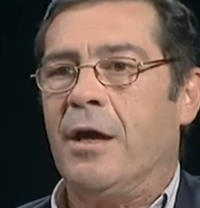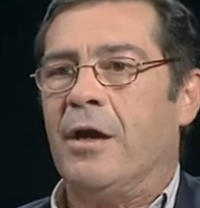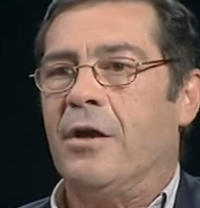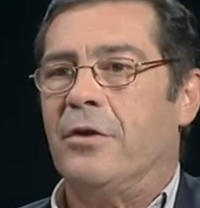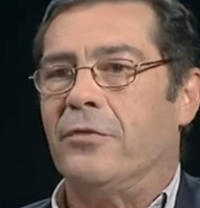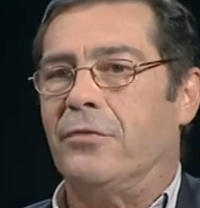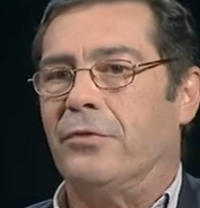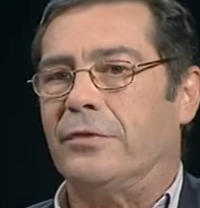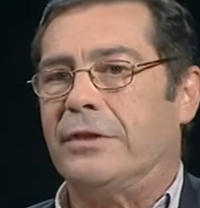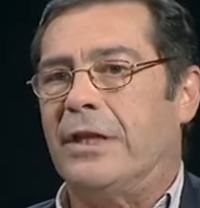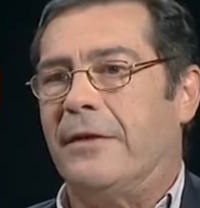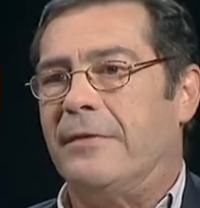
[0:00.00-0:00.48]

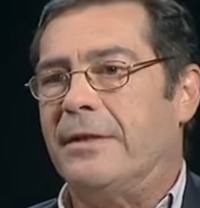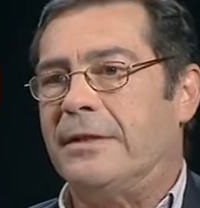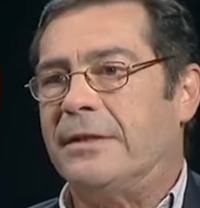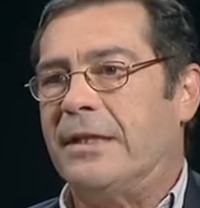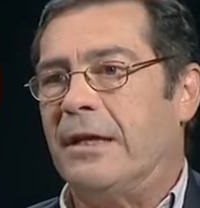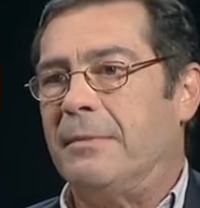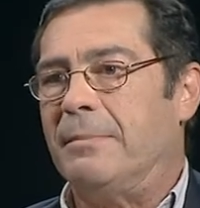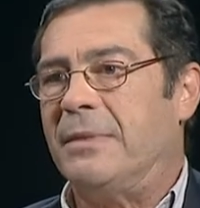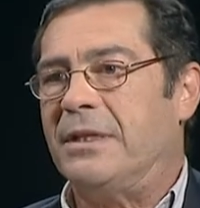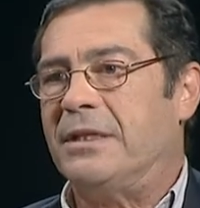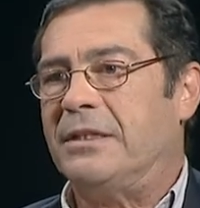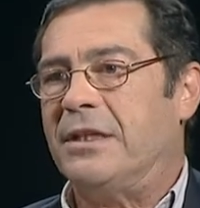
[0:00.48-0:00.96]

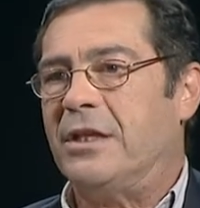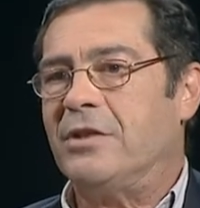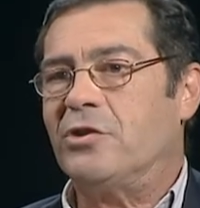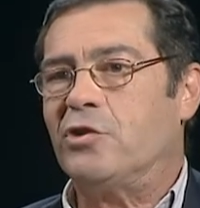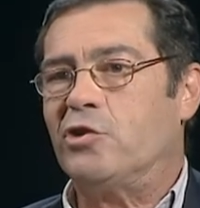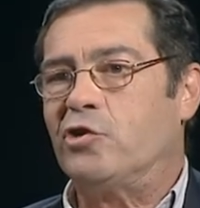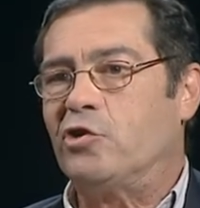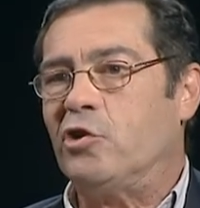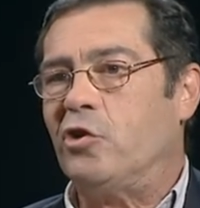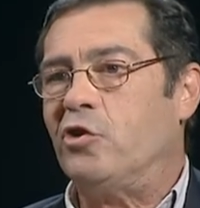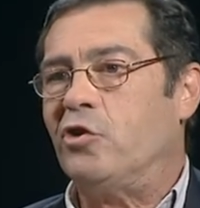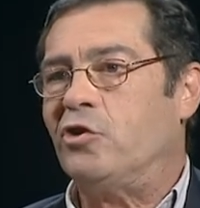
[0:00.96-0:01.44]
fundamentalmente
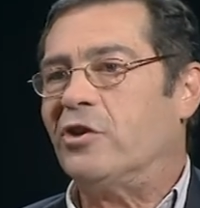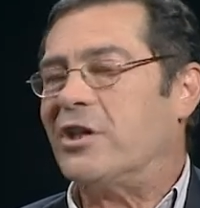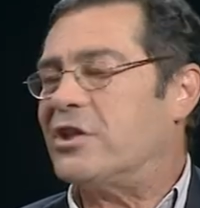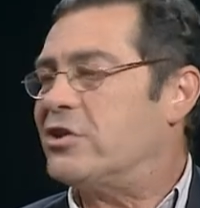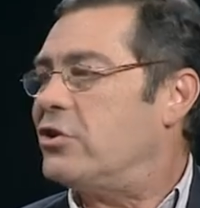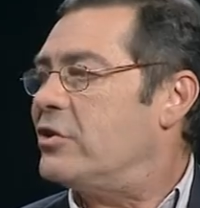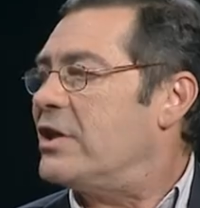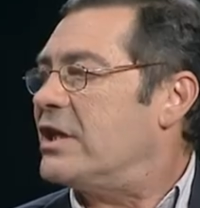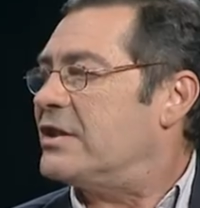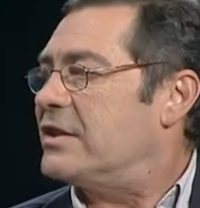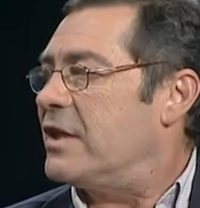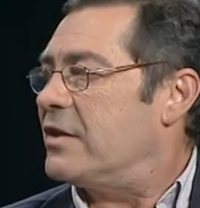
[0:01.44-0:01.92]
todo lo que
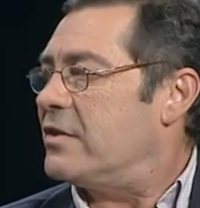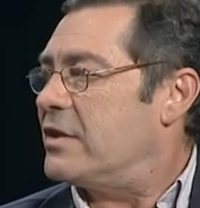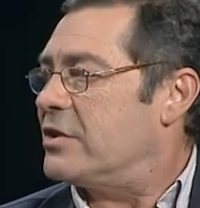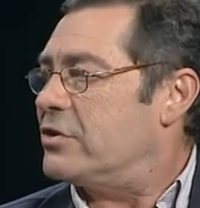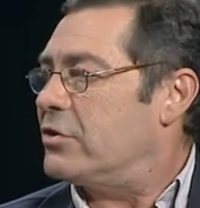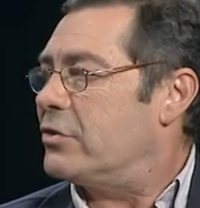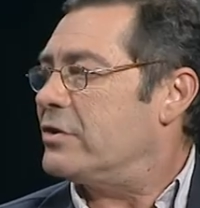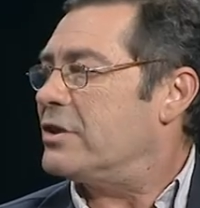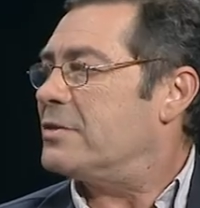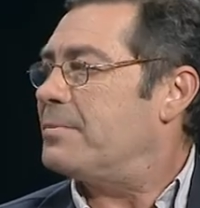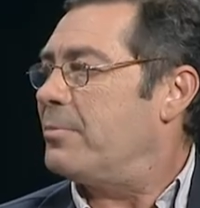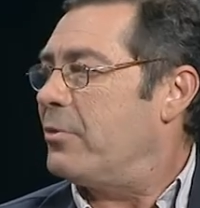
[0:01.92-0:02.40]
son las
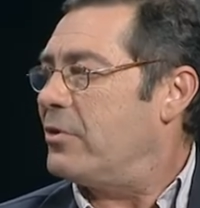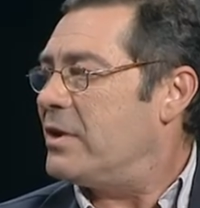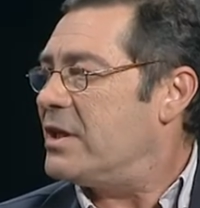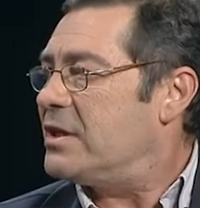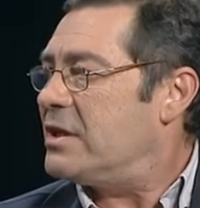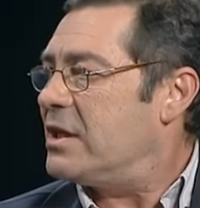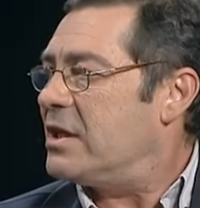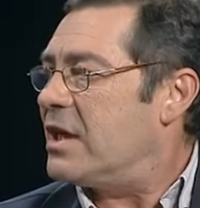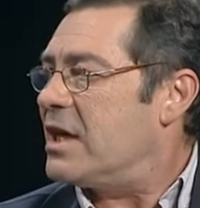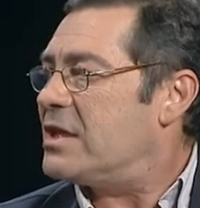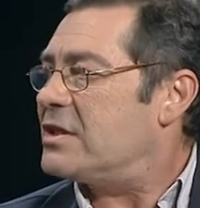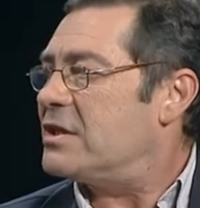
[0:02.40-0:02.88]
decisiones
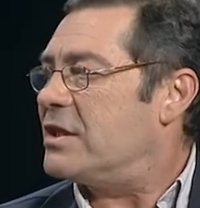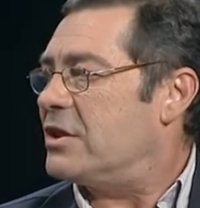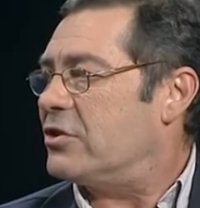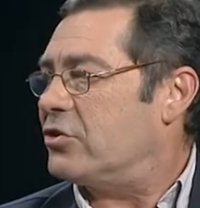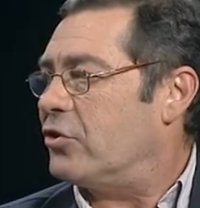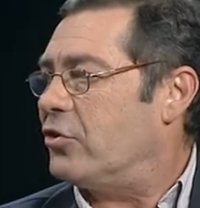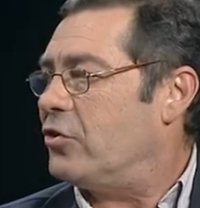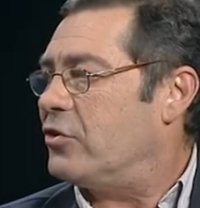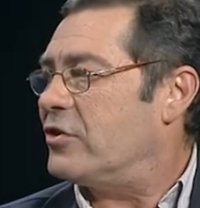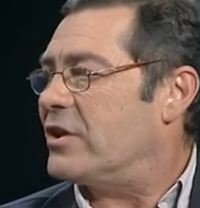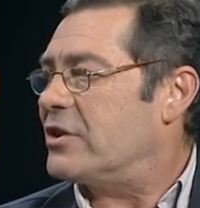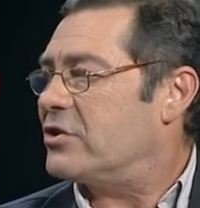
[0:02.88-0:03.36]
políticas y
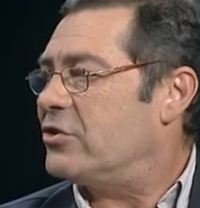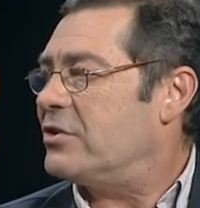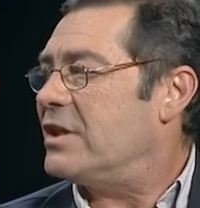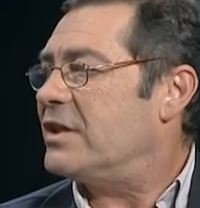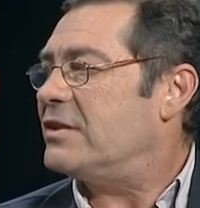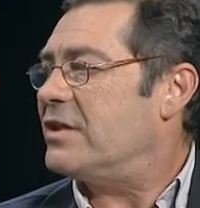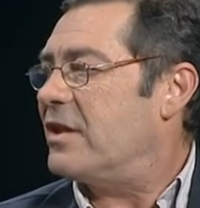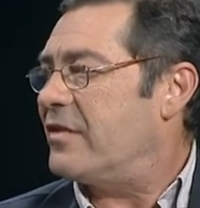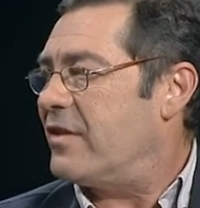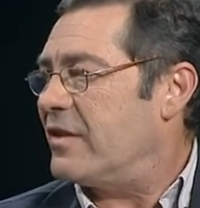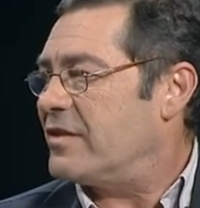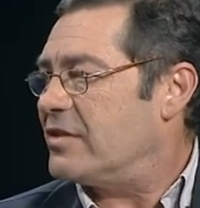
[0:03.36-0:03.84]
todo lo que son las,
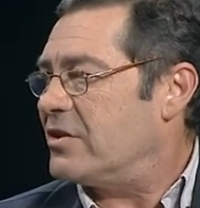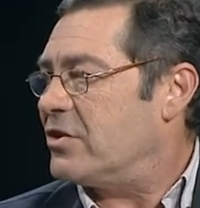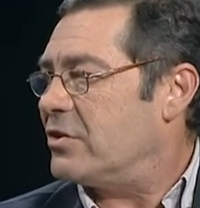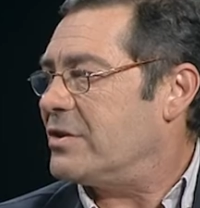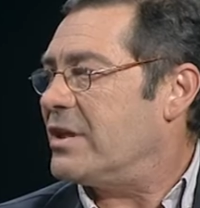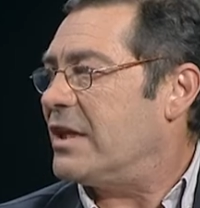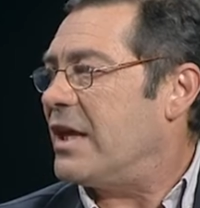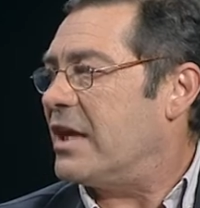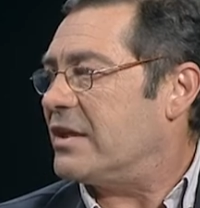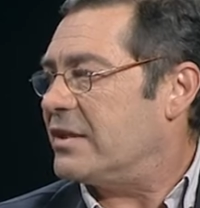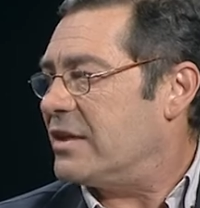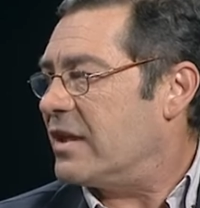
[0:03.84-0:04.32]

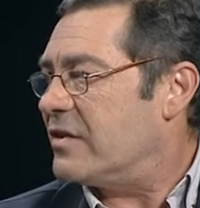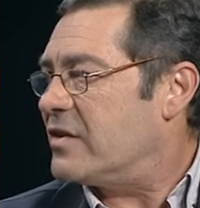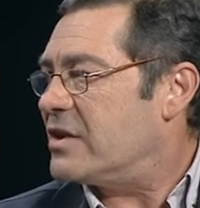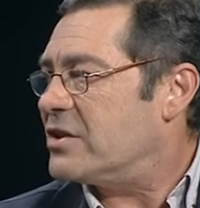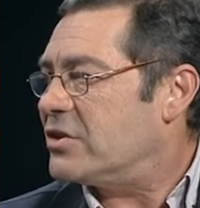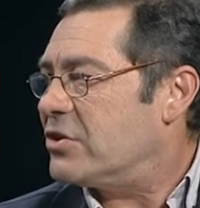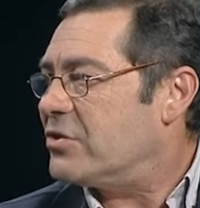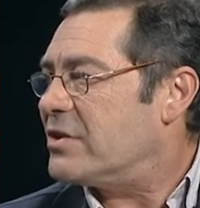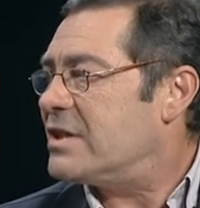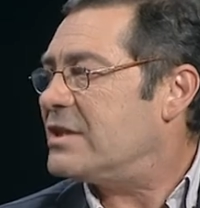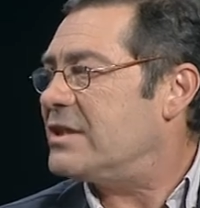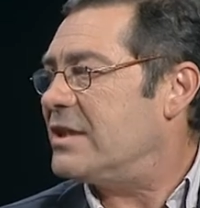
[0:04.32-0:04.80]
las
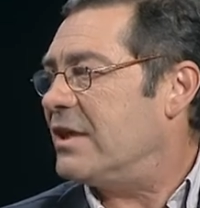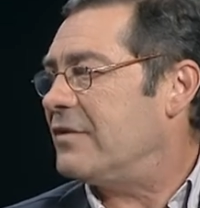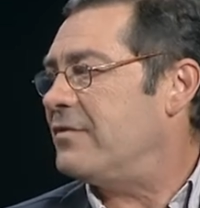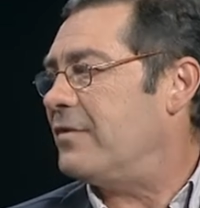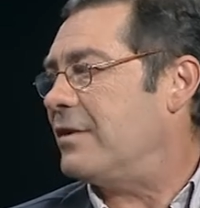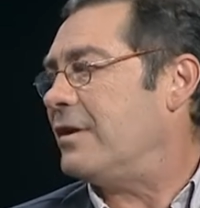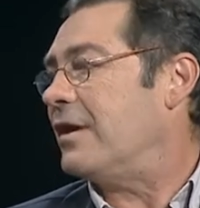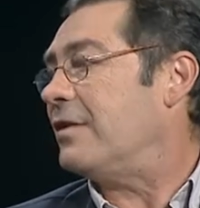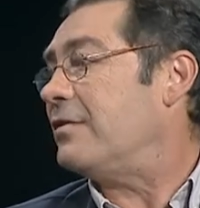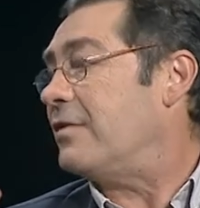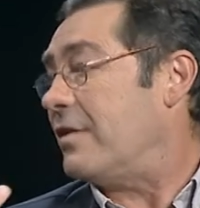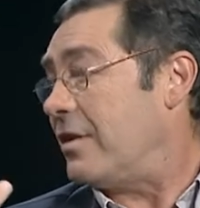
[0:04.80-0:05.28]
decisiones de
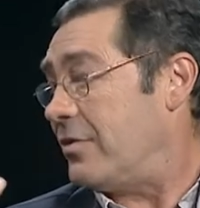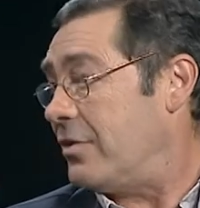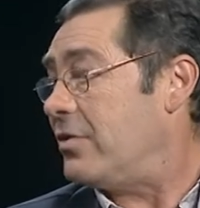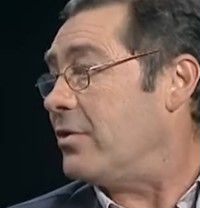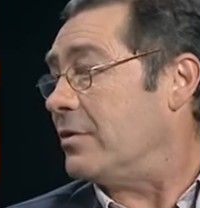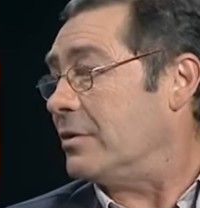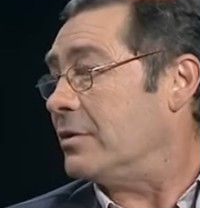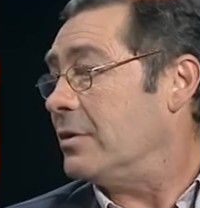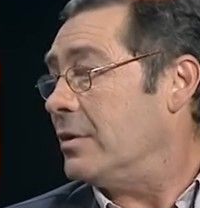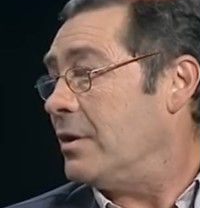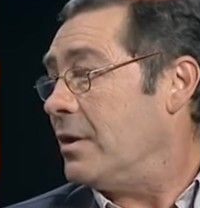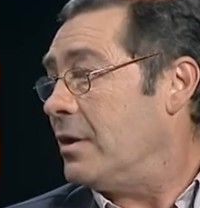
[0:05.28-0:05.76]
financiación,